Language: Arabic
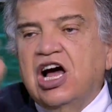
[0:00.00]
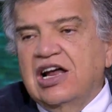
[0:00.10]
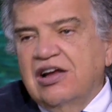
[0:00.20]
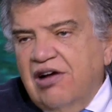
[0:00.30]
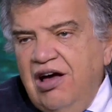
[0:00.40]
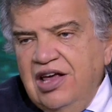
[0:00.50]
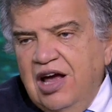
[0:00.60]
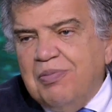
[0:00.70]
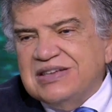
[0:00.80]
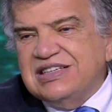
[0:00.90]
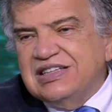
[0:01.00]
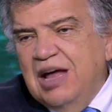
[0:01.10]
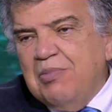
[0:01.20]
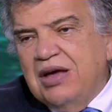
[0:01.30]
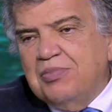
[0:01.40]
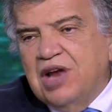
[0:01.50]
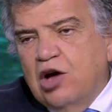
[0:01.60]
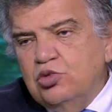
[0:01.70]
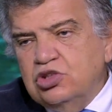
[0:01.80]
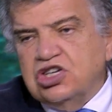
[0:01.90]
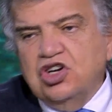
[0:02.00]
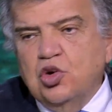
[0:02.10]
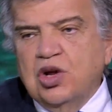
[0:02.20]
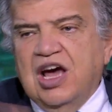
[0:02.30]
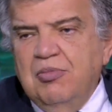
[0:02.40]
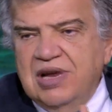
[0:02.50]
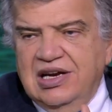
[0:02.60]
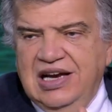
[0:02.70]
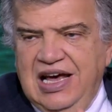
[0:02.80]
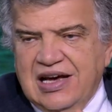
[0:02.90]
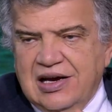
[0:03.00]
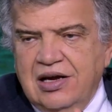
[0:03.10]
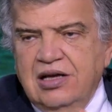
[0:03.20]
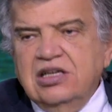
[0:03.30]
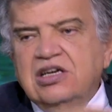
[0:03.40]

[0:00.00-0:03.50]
على رايك بس ده ما يمنعوش انه يكمل علاج لا انا لازم